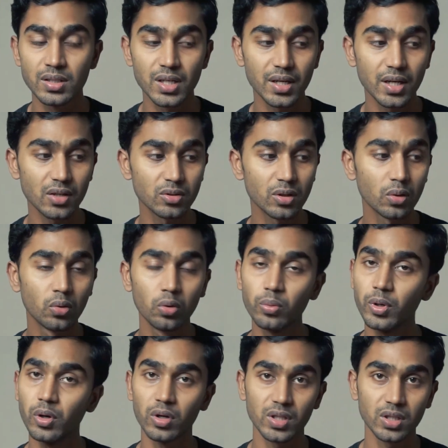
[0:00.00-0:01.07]
সেটা আসলে
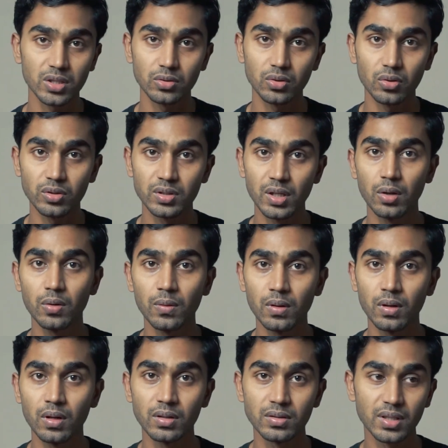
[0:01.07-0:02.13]
খুবই হতাশাজনক ছিল
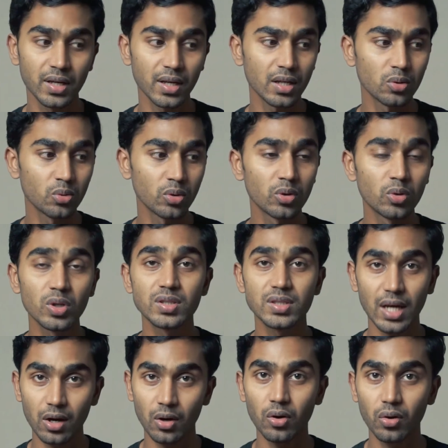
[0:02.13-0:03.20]
যেখানে দুই দুই
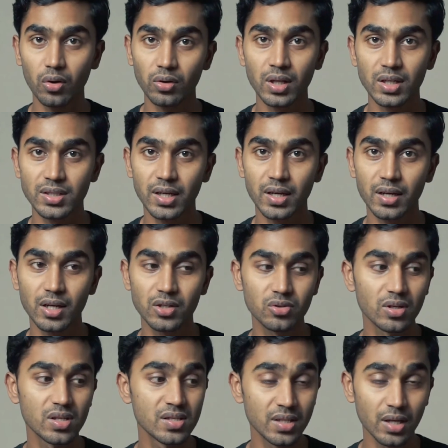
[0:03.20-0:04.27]
চার হওয়ার কথা সেখানে
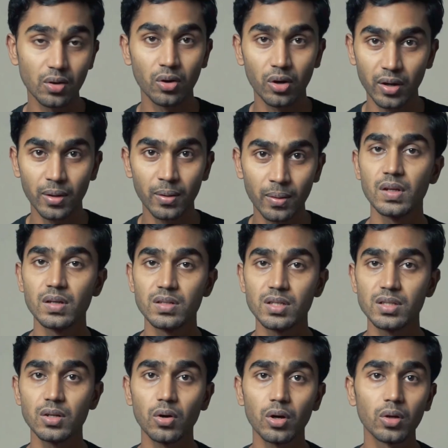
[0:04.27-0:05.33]
আসলে জিরো হয়
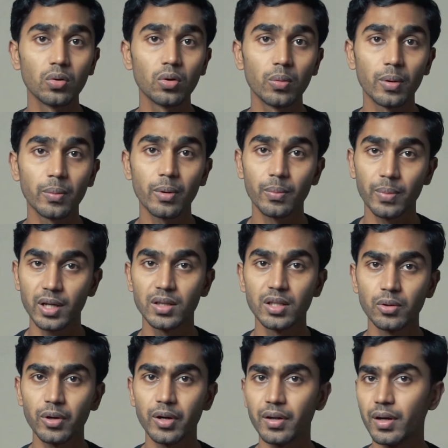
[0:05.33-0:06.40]
সিজির অনেকগুলো ব্যাপার বাদ
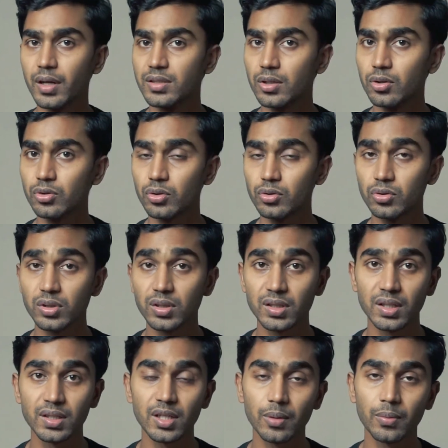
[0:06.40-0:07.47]
দিয়েও এটার এক্সিকিউশন যদি
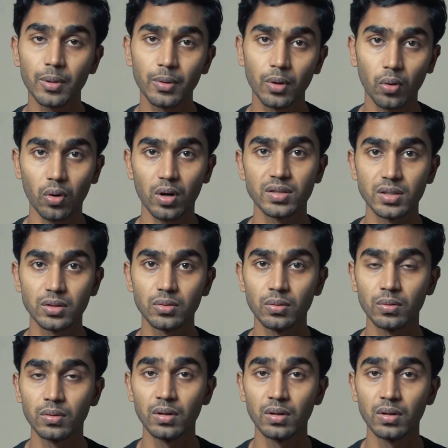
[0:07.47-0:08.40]
ঠিকঠাকভাবে করা যেত